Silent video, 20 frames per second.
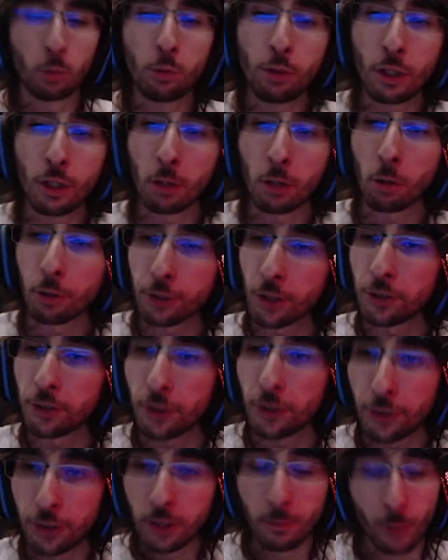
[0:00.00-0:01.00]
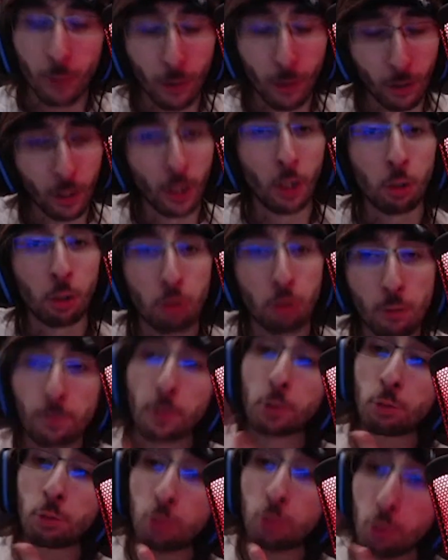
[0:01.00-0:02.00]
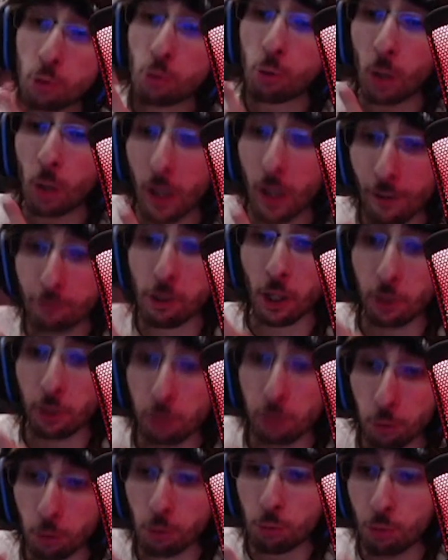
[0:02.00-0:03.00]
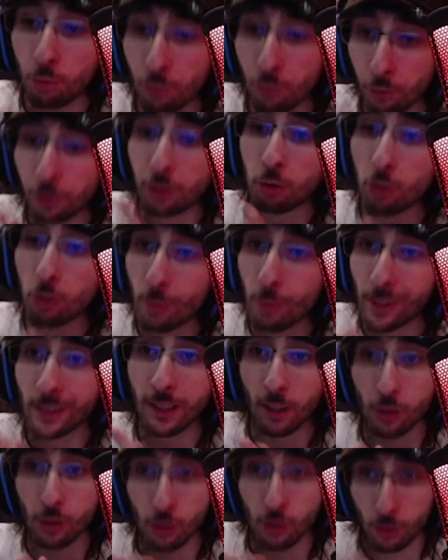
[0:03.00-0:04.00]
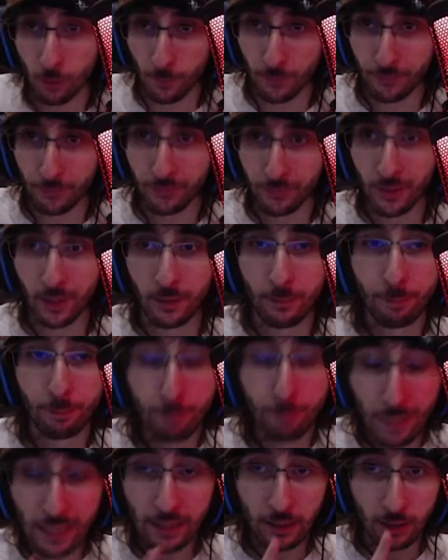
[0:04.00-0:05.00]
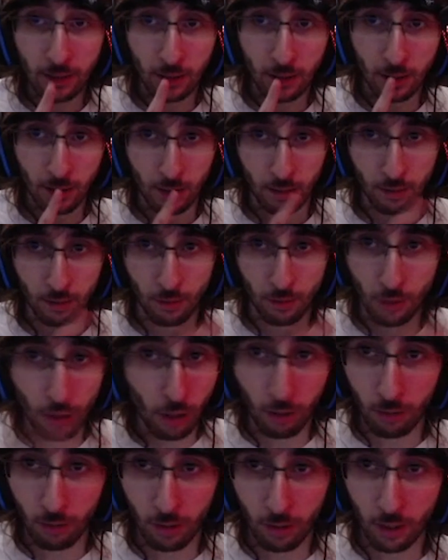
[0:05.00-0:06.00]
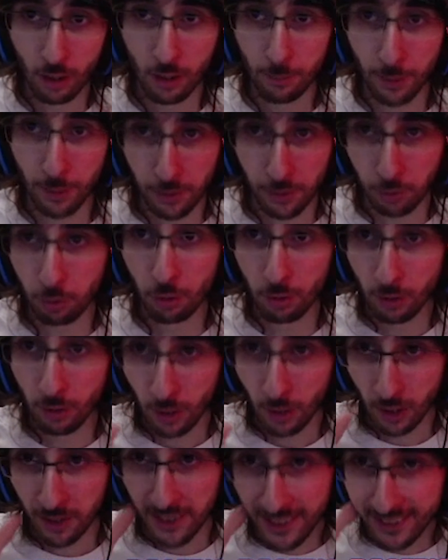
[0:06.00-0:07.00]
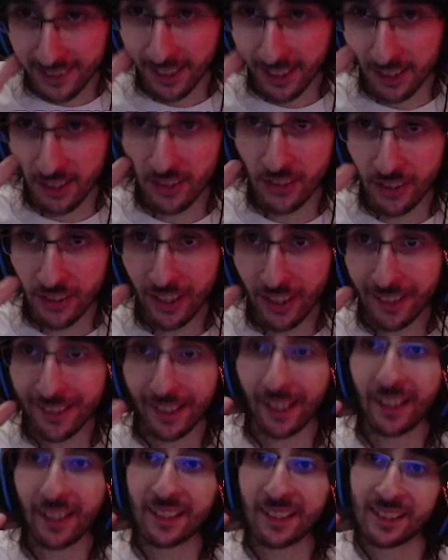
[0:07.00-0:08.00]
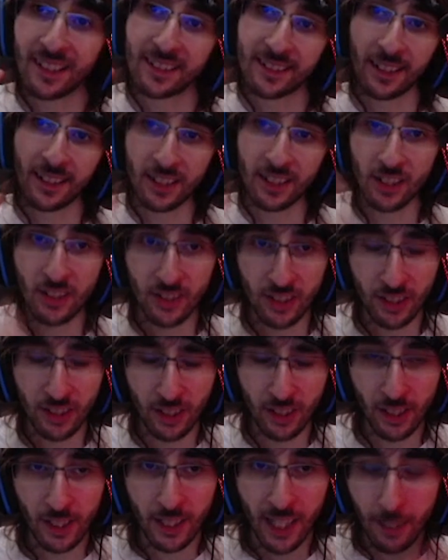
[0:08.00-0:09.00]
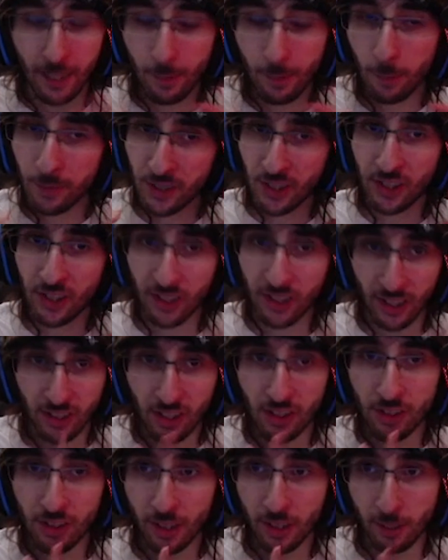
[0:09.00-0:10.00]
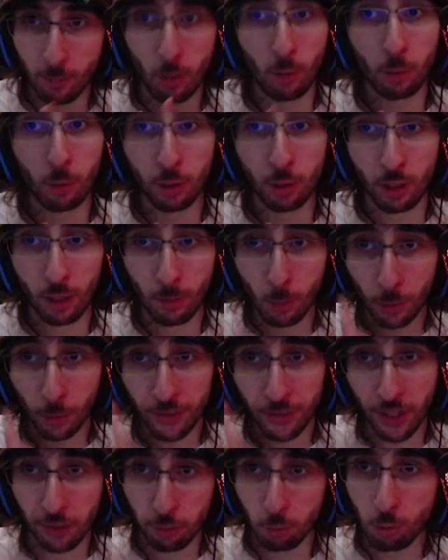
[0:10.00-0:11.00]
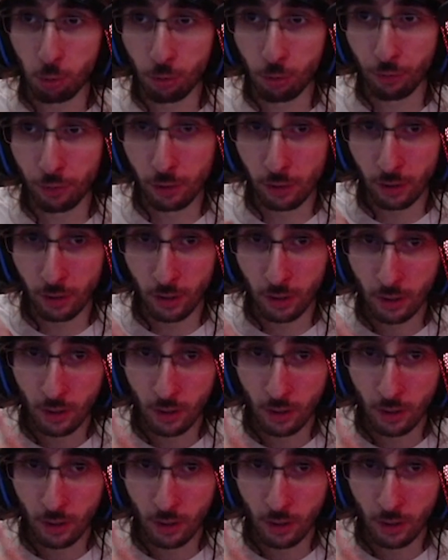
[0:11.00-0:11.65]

oui alors statistiquement tu peux toujours avoir ce que tu veux si tu mets de l'argent, mais non. Parce que les statistiques, ça reste des statistiques. Et même si statistiquement, au bout d'un moment, t'as ce que tu veux,